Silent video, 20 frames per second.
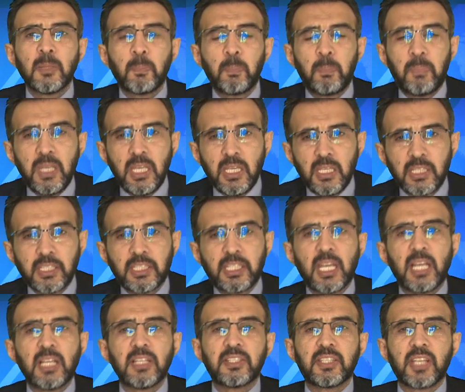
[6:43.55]
bir
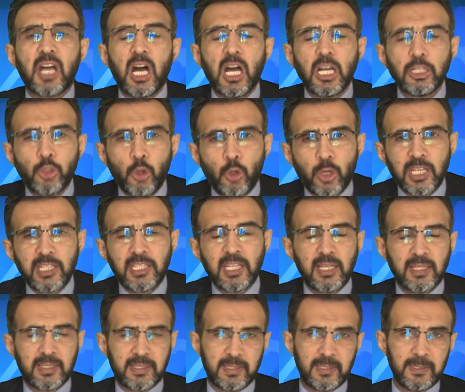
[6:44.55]
kez daha
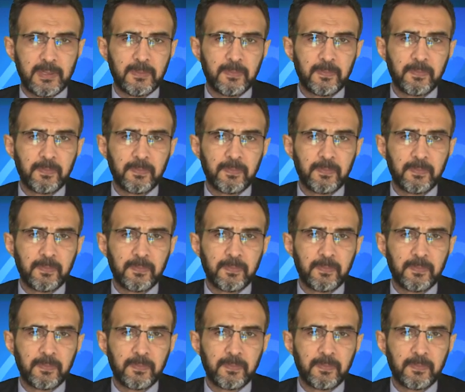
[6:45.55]
göreceğiz.